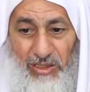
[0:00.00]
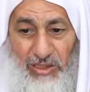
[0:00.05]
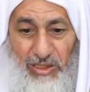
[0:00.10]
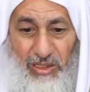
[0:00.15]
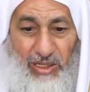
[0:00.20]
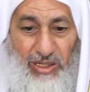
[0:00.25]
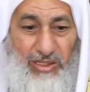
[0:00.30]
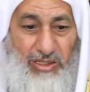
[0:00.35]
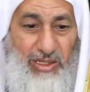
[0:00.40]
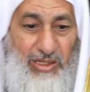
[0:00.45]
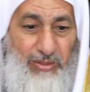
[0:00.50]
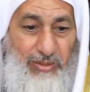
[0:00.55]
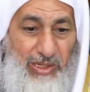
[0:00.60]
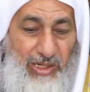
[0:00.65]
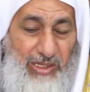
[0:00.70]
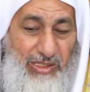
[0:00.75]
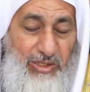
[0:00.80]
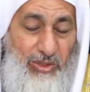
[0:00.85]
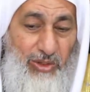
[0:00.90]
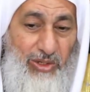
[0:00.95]

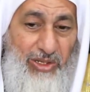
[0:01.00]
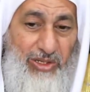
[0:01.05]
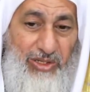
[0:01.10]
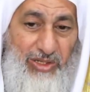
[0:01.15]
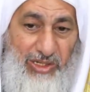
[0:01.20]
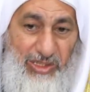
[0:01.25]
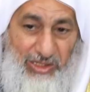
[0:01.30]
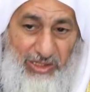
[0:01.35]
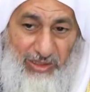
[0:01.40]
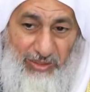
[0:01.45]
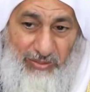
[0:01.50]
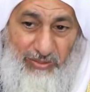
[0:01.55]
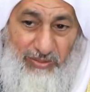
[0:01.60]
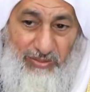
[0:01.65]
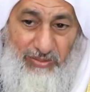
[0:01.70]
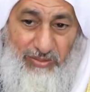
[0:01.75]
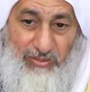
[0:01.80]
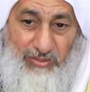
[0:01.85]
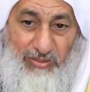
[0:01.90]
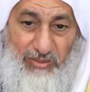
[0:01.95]
للحنابلة
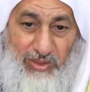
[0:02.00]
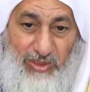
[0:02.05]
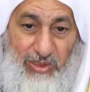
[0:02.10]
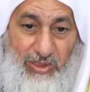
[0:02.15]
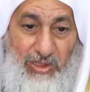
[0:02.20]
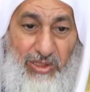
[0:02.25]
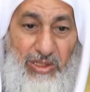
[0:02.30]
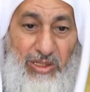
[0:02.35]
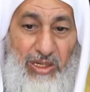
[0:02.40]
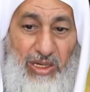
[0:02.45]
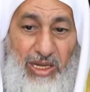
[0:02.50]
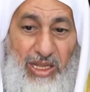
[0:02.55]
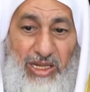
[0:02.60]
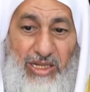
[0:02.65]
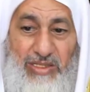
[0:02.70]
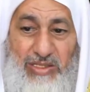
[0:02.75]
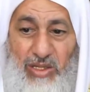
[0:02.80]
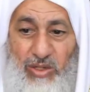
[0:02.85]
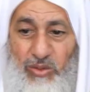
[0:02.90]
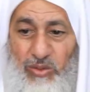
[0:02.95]
وغيرهم
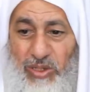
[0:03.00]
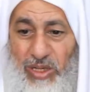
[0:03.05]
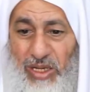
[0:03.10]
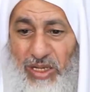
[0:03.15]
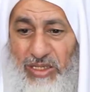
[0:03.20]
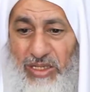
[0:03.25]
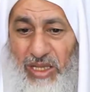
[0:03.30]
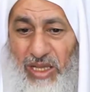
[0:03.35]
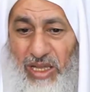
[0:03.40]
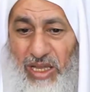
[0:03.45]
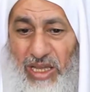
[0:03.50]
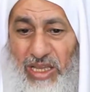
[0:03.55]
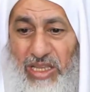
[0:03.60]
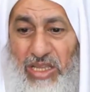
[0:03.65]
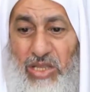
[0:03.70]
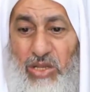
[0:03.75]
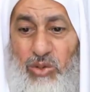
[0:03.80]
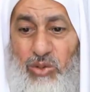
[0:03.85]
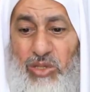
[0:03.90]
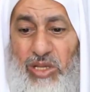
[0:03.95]
ليس هناك
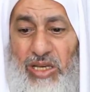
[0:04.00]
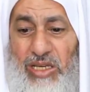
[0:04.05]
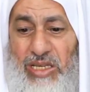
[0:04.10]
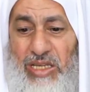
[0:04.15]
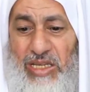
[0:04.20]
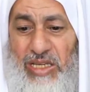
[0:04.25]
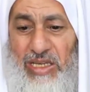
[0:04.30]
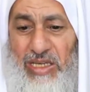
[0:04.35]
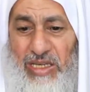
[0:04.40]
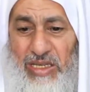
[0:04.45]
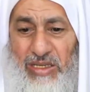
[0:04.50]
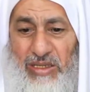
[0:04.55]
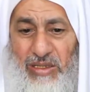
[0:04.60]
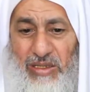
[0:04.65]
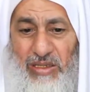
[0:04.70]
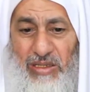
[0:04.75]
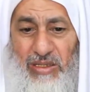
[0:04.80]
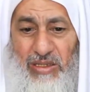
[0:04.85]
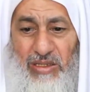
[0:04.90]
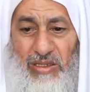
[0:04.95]
أي
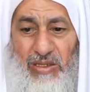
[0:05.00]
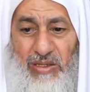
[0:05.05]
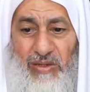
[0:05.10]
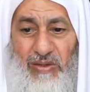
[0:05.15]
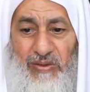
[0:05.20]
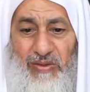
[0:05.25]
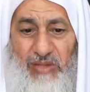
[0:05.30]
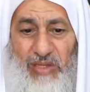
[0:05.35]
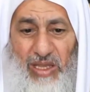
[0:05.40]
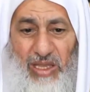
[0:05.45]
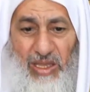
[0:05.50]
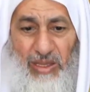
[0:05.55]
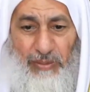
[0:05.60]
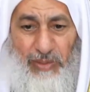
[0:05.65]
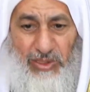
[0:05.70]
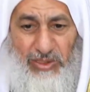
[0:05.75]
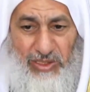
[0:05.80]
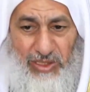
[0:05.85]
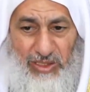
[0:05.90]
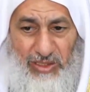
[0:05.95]
دليل
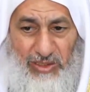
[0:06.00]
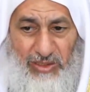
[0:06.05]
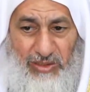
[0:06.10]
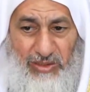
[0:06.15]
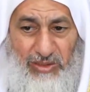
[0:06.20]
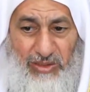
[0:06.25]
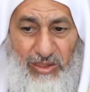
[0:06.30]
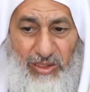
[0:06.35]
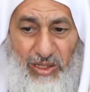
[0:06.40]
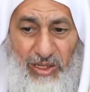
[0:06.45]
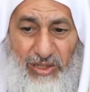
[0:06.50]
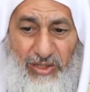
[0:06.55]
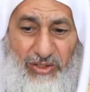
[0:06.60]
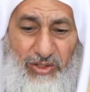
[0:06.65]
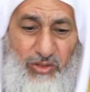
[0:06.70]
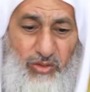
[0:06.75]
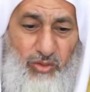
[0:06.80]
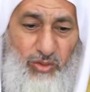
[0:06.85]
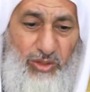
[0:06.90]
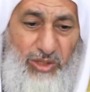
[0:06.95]
ثابت عن
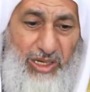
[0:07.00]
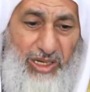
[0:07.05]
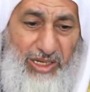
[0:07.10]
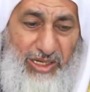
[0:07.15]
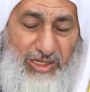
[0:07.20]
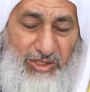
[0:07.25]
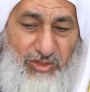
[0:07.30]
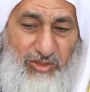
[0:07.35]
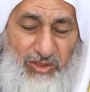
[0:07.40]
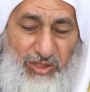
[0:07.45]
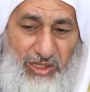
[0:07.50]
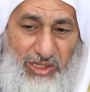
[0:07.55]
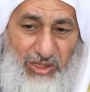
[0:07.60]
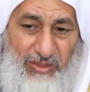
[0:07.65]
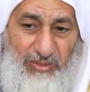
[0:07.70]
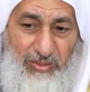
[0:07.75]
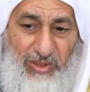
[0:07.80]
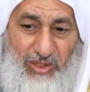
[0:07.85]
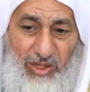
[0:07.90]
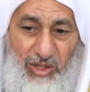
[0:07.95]
رسول الله عليه
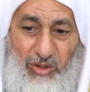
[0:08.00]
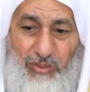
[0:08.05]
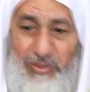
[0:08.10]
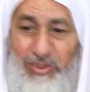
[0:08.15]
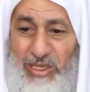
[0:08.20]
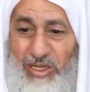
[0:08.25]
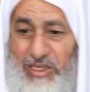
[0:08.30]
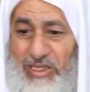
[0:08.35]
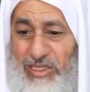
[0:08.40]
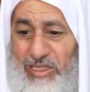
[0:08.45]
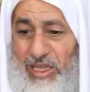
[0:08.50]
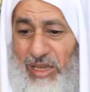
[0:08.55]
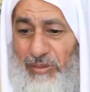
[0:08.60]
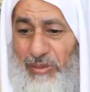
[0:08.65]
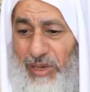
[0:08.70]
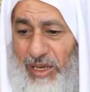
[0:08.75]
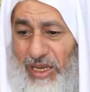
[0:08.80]
السلام أو من الكتاب